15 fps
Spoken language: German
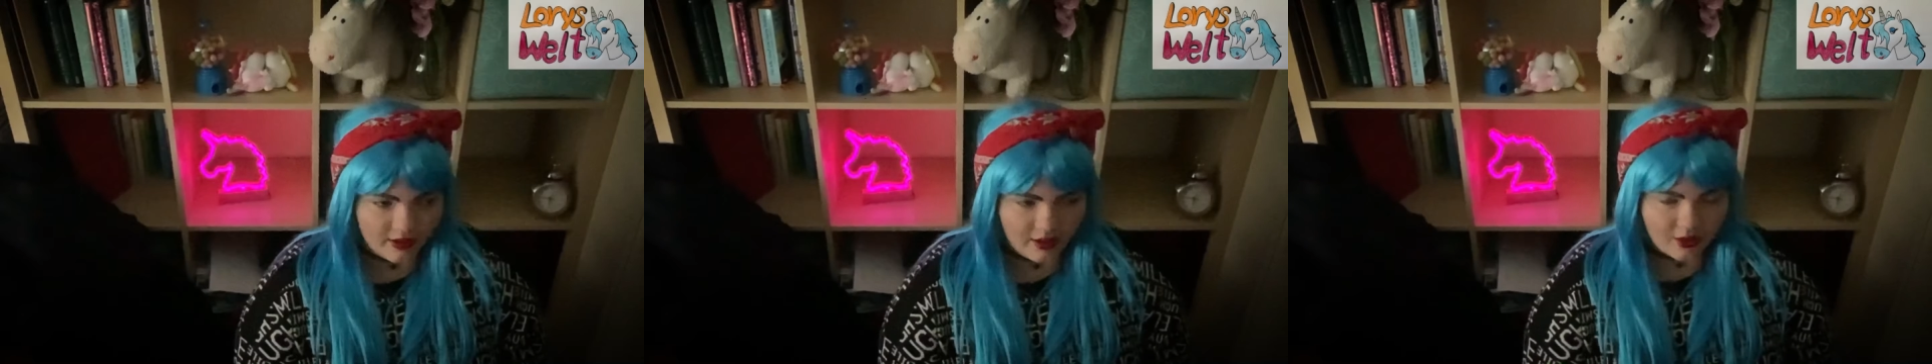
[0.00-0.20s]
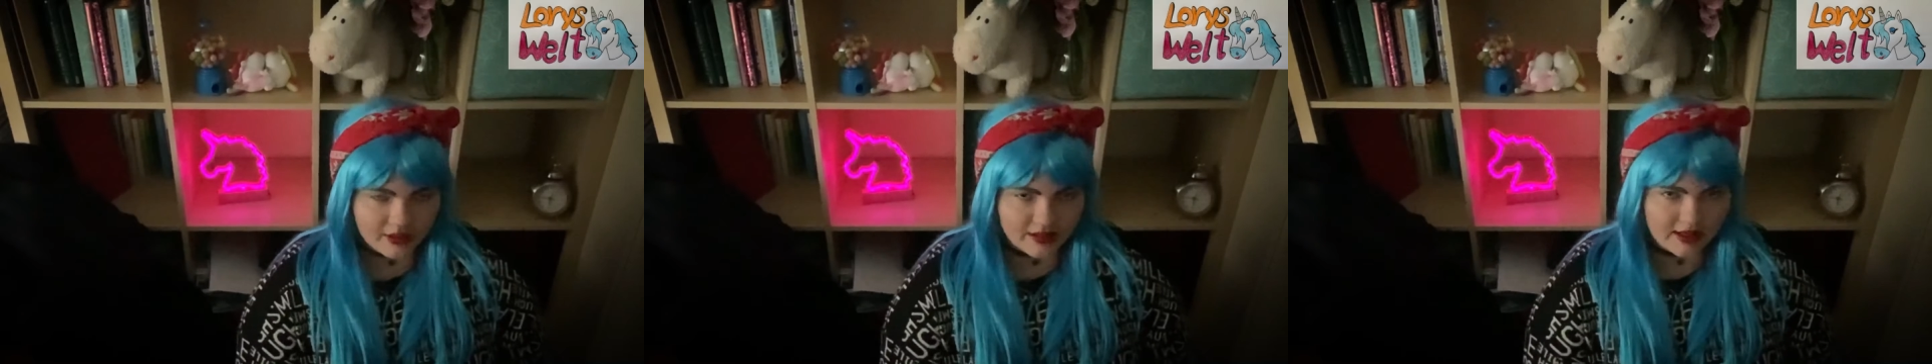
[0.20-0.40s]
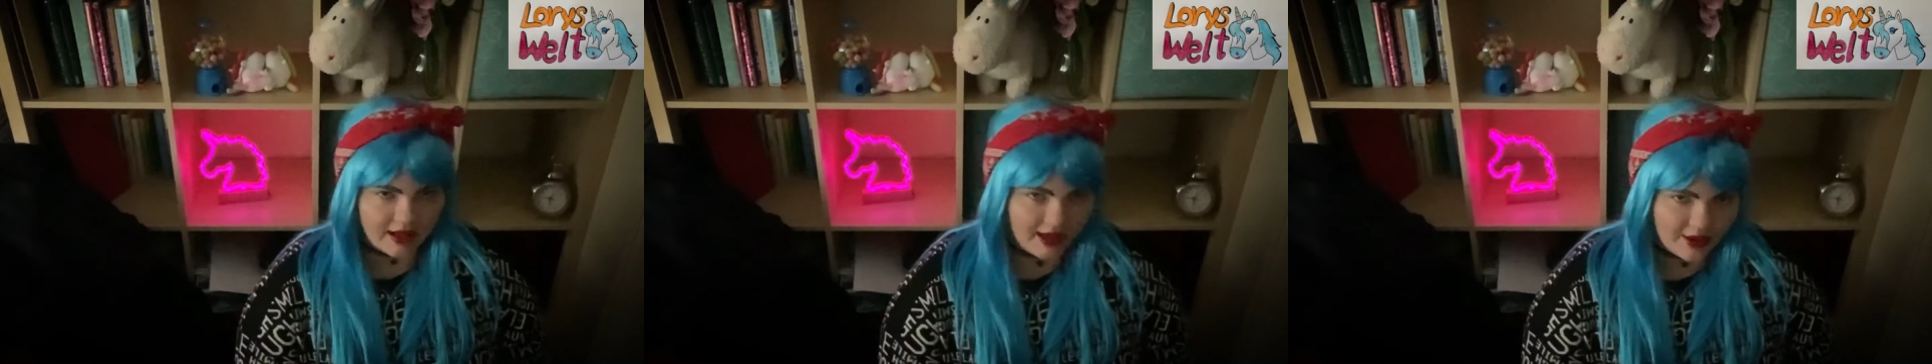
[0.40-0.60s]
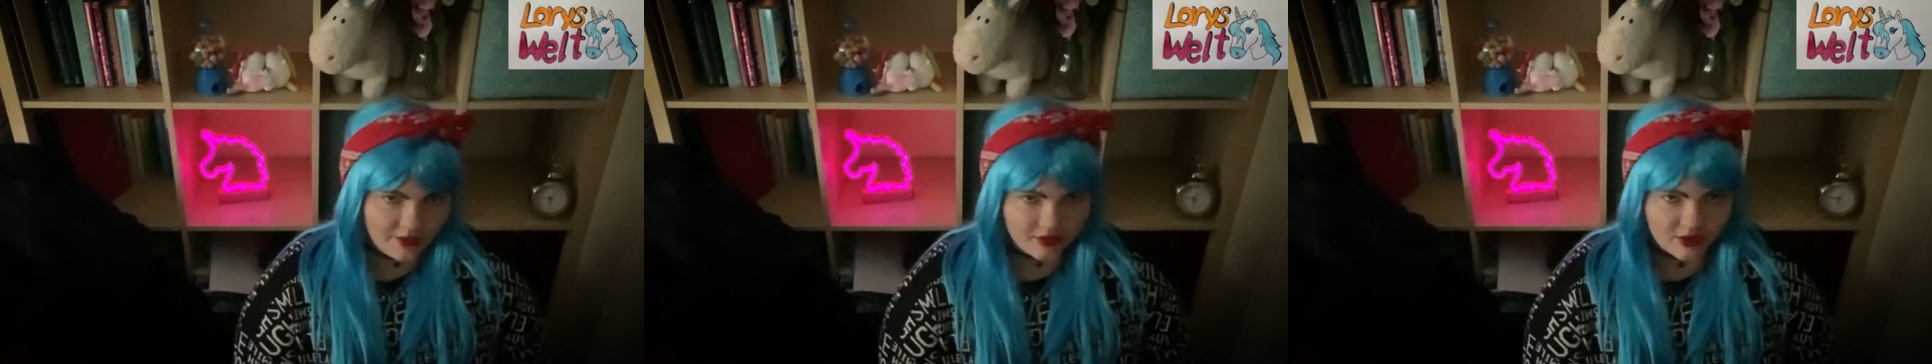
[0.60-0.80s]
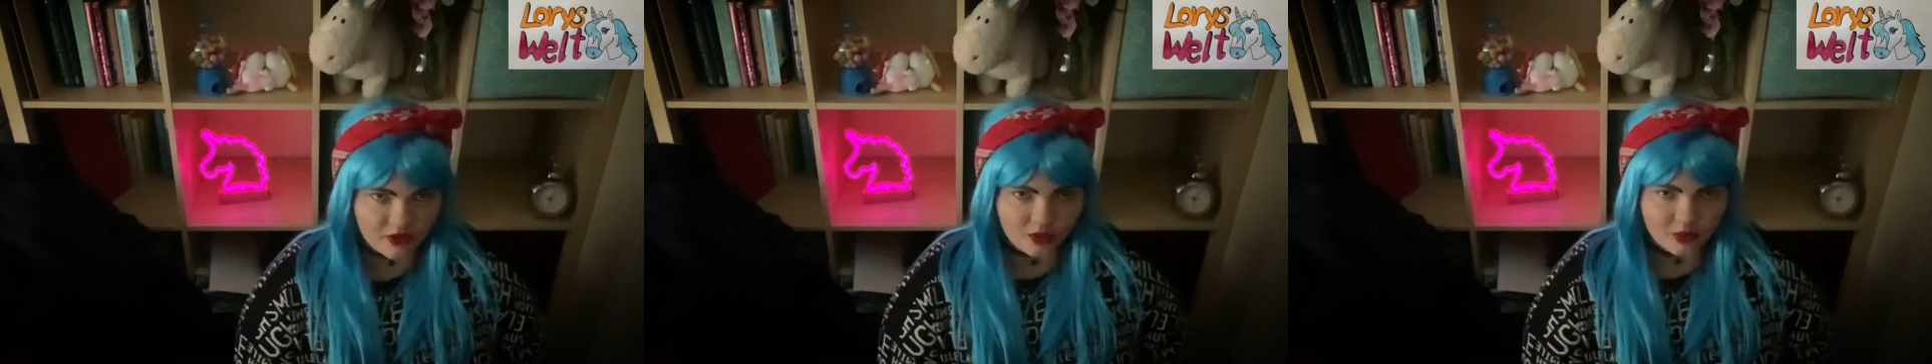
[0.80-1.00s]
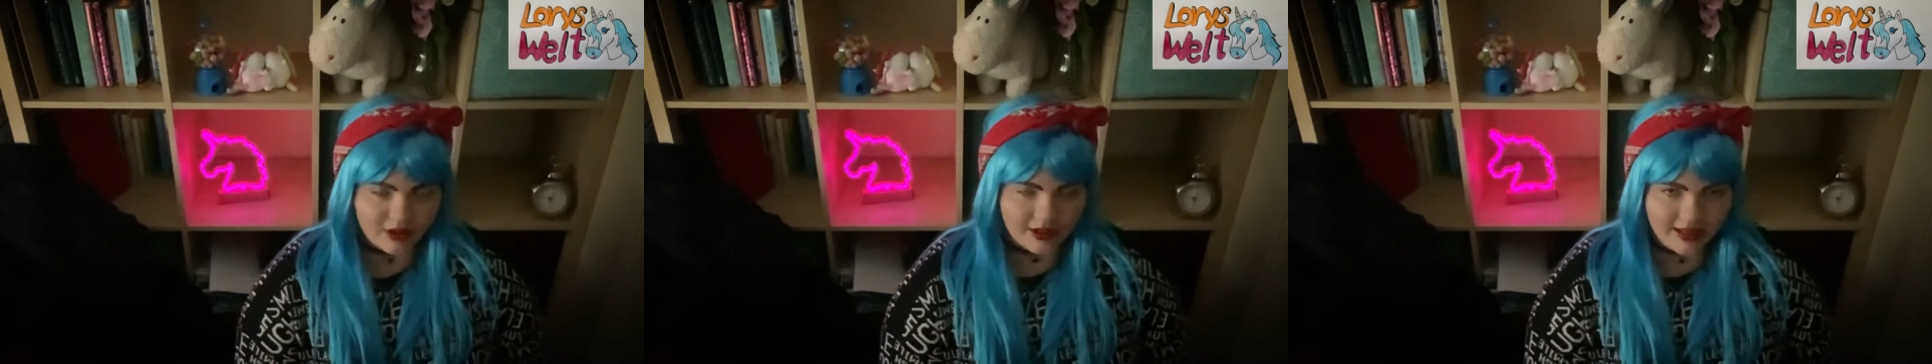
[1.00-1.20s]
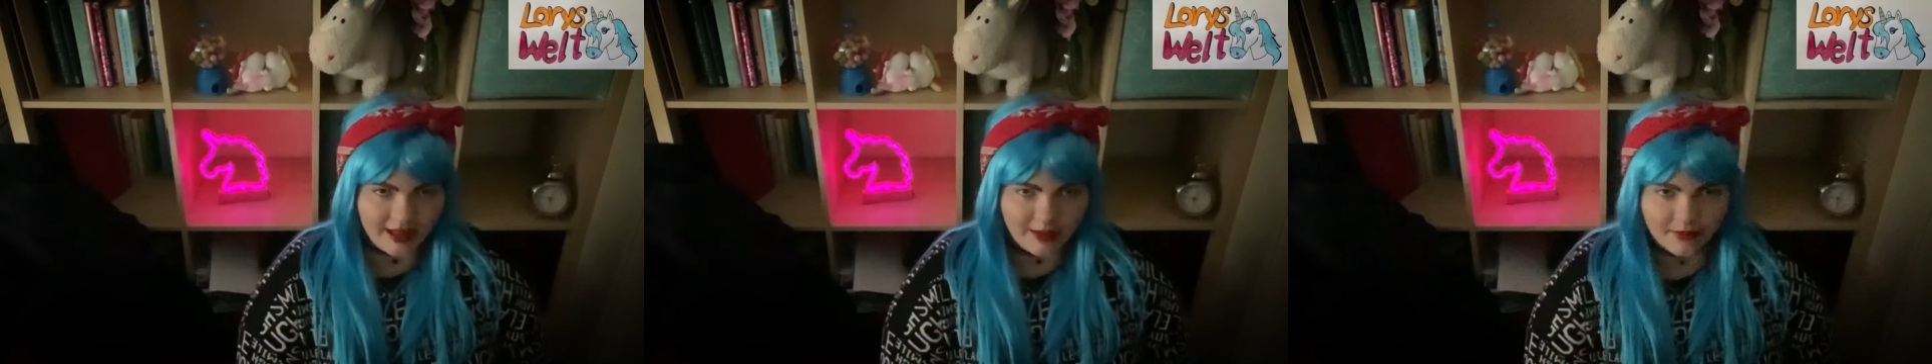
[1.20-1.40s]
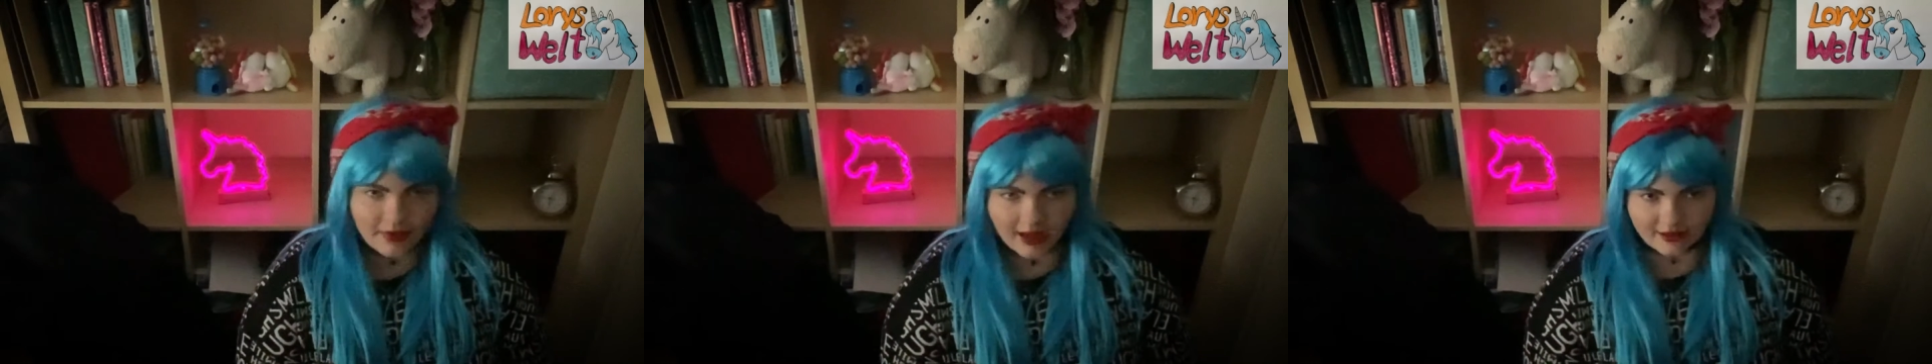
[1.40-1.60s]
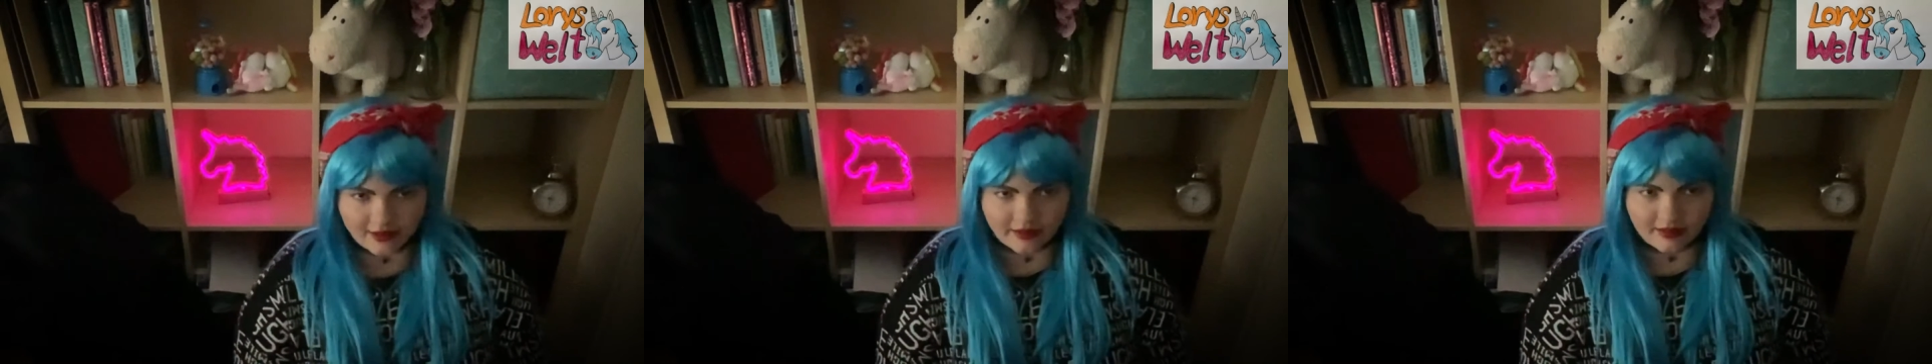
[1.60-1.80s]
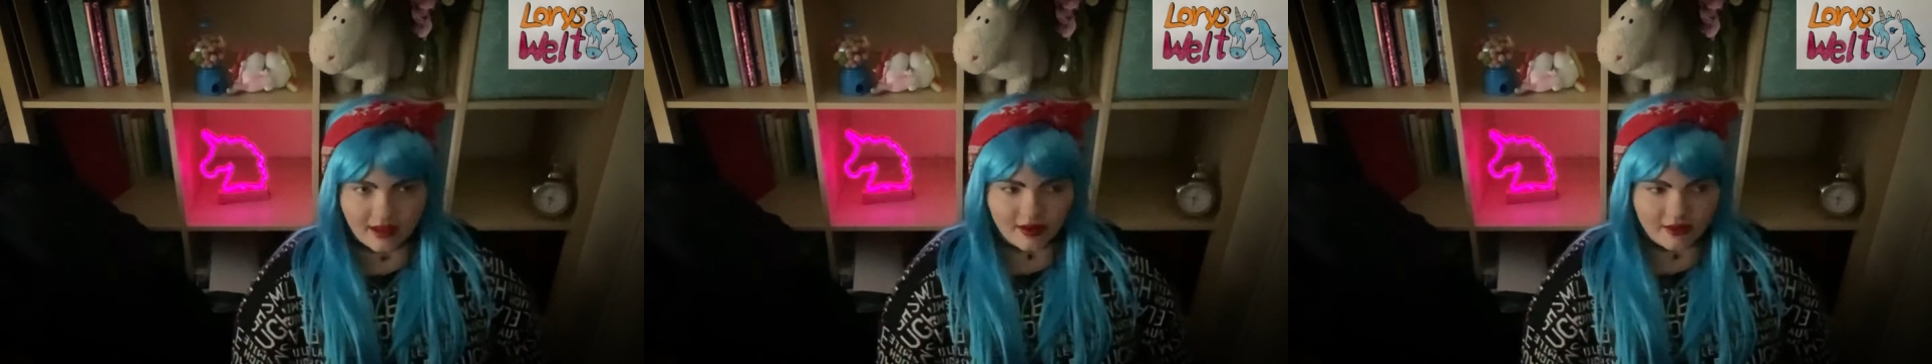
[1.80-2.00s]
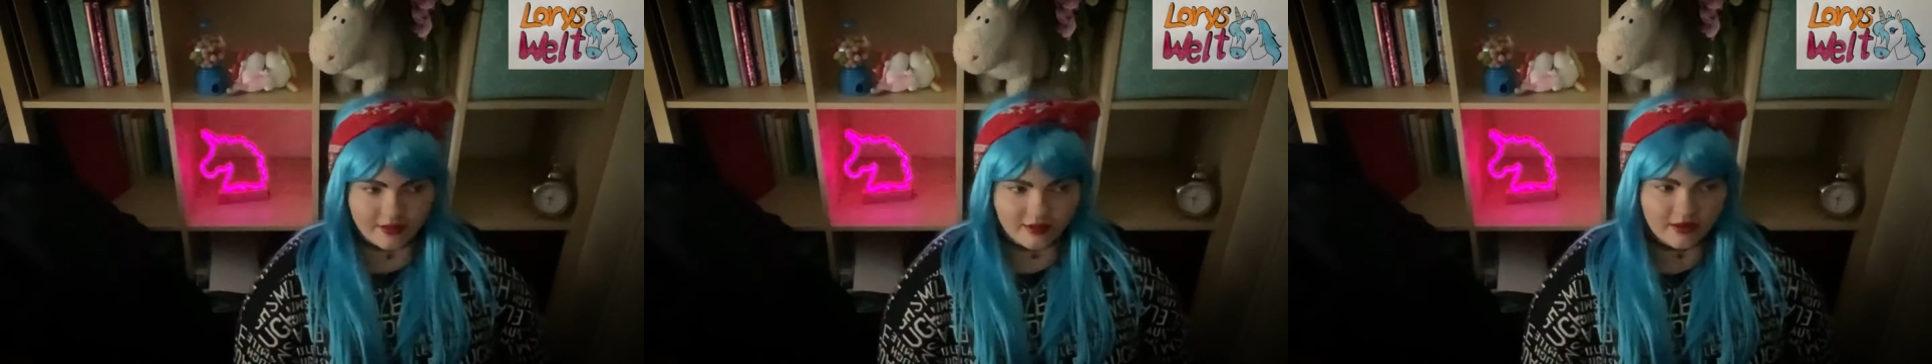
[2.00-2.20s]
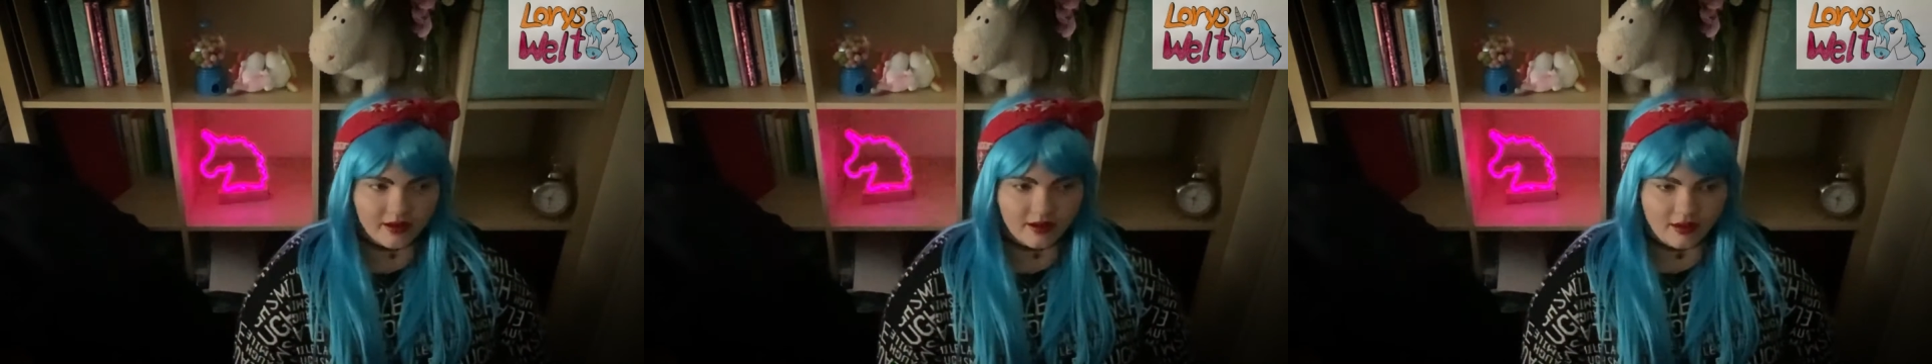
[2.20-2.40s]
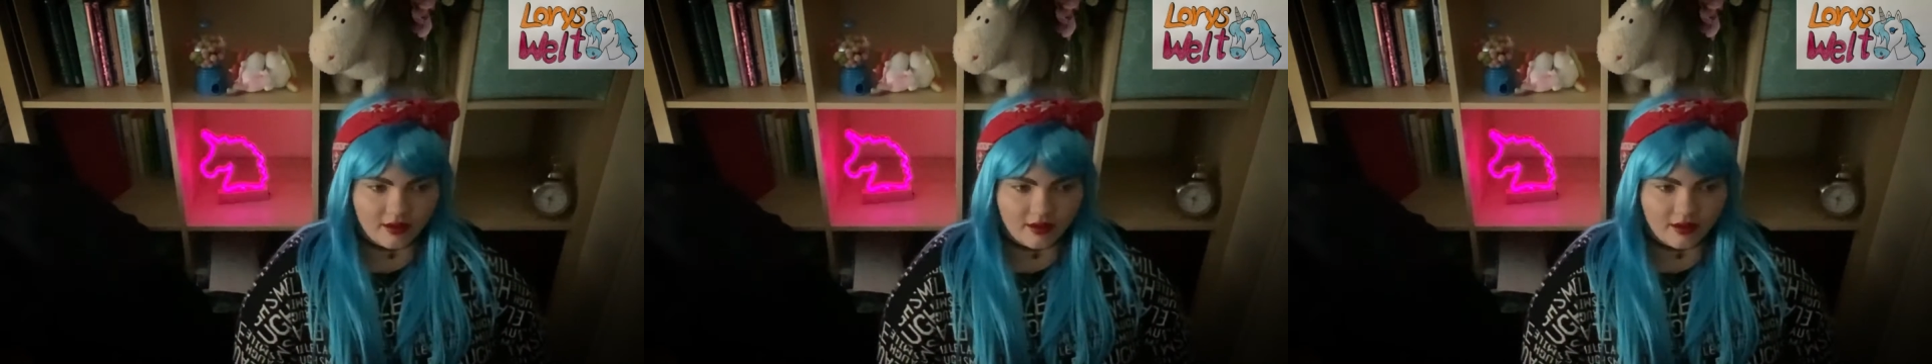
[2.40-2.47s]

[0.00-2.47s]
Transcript: auch die Kraft dazu gegeben hat, das alles,